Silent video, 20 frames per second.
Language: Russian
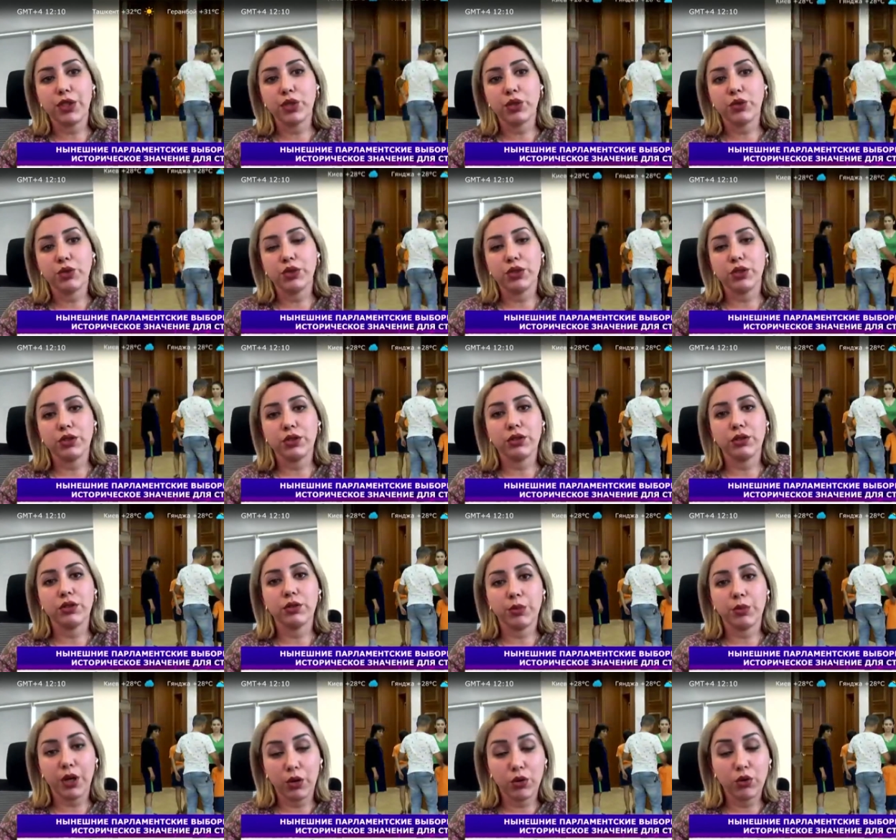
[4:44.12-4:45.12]
происходят,
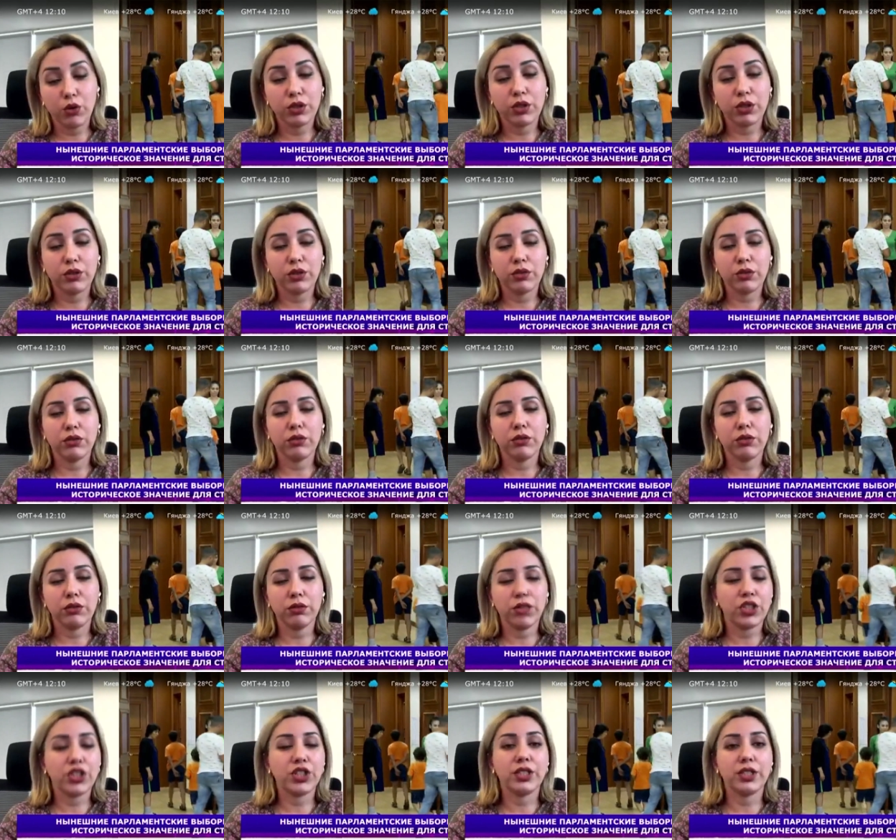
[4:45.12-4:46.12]
э, проходят э,
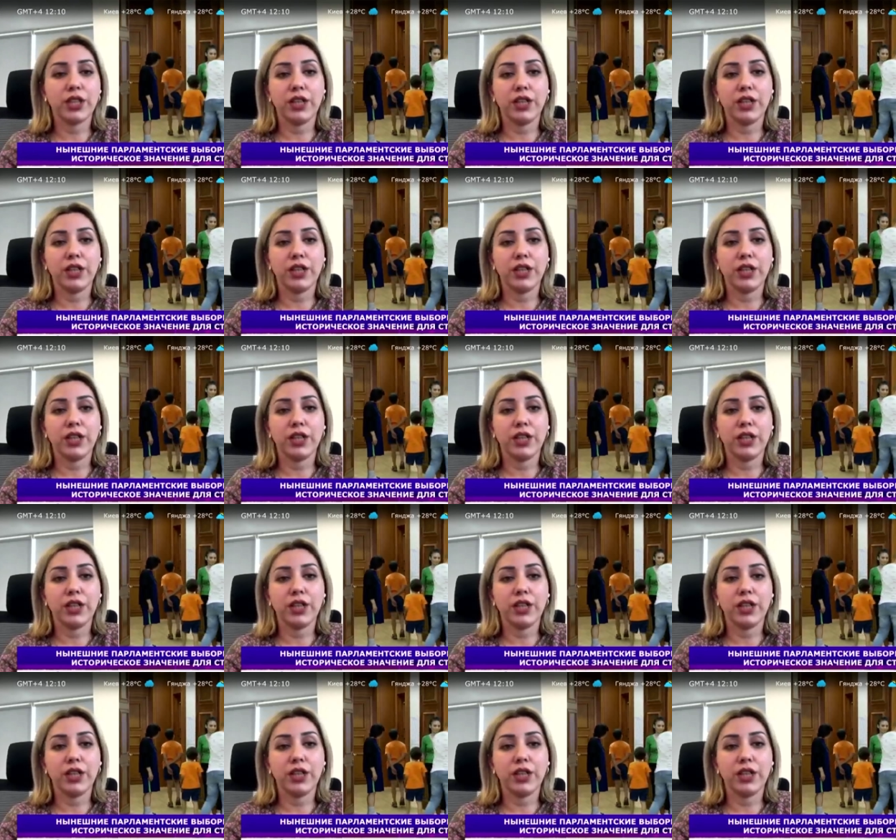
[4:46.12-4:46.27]
в нашей